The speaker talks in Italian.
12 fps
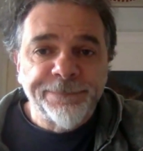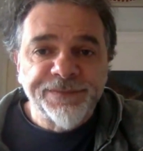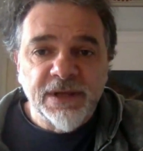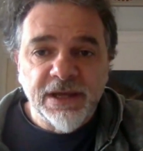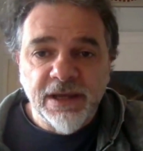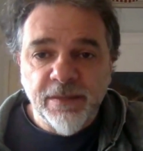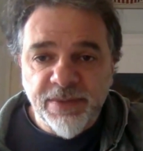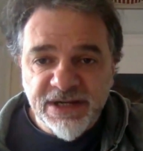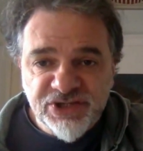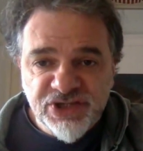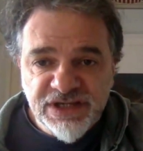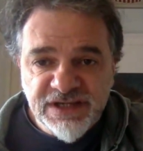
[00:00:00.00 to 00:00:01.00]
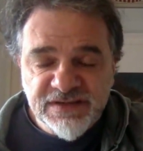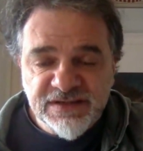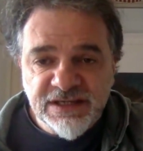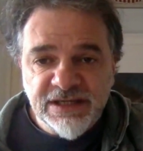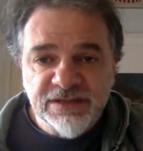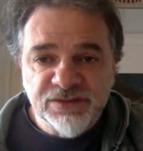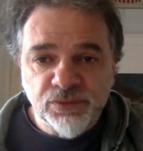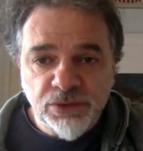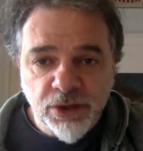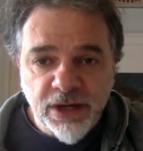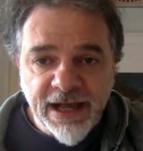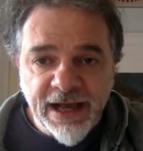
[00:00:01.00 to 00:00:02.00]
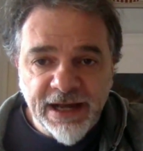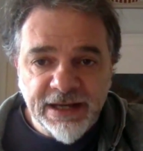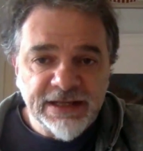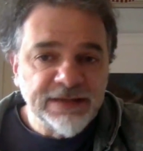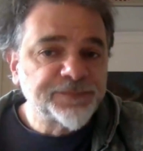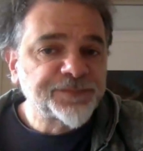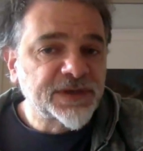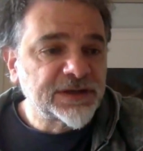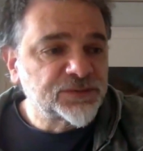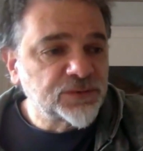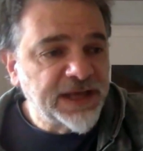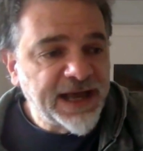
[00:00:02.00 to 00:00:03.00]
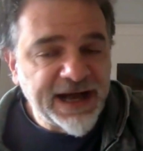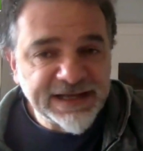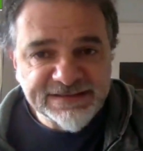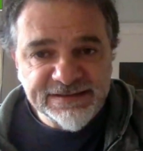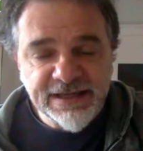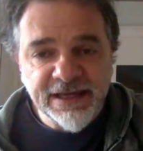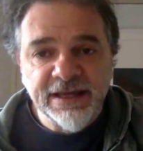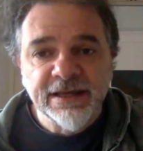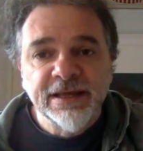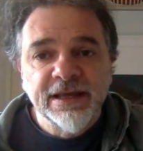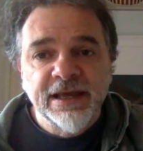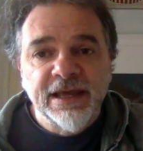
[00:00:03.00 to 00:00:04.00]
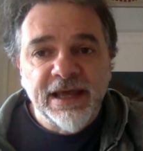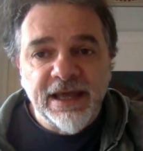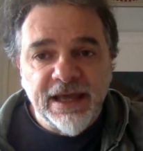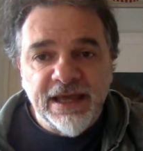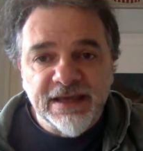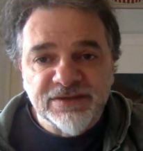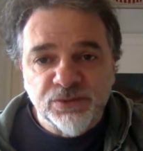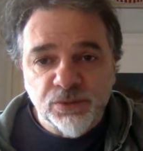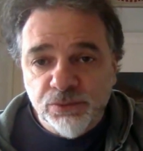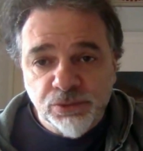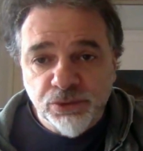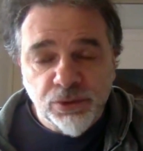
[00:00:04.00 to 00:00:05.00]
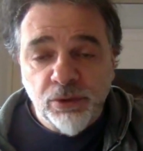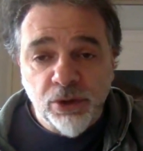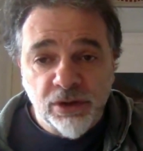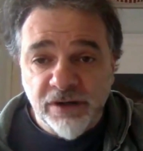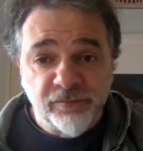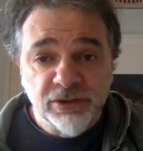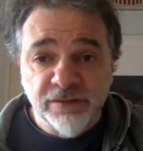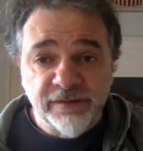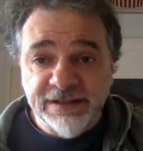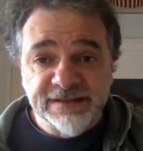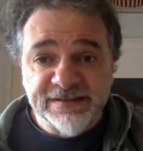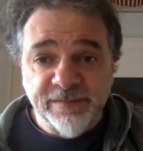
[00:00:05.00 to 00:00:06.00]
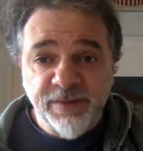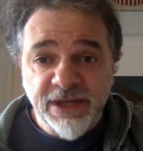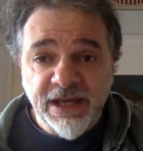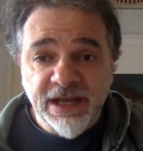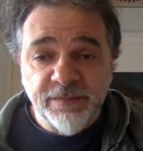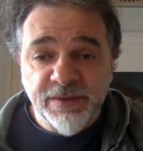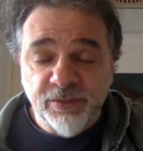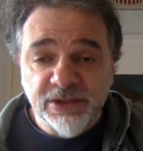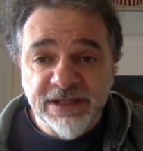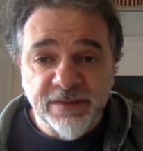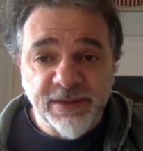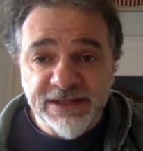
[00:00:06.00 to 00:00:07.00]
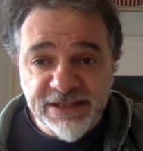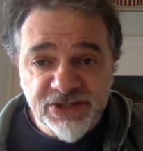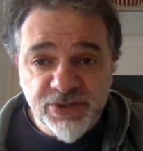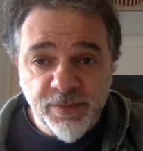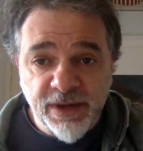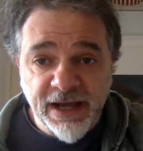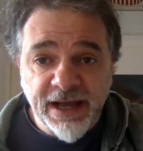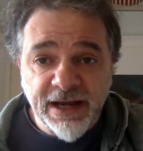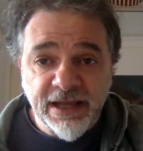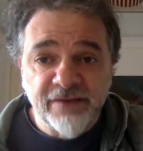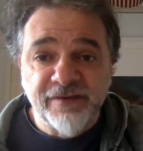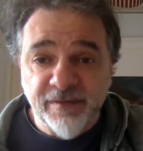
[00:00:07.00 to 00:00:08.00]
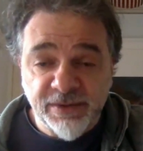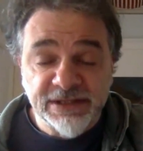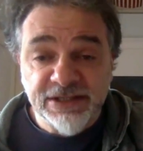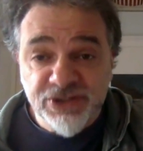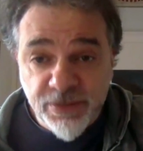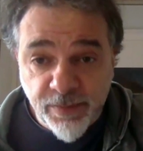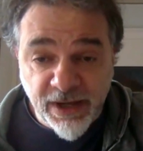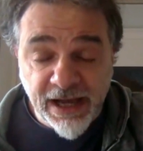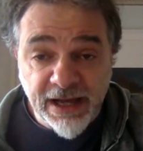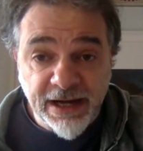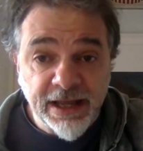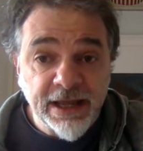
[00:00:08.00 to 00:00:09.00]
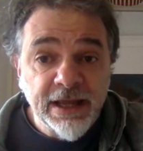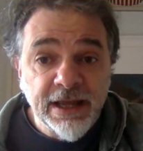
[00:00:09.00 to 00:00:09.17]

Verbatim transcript: eh, precisi sugli orari, sulle aste e su tutto quello che voi dovrete sapere per poter partecipare e far partecipare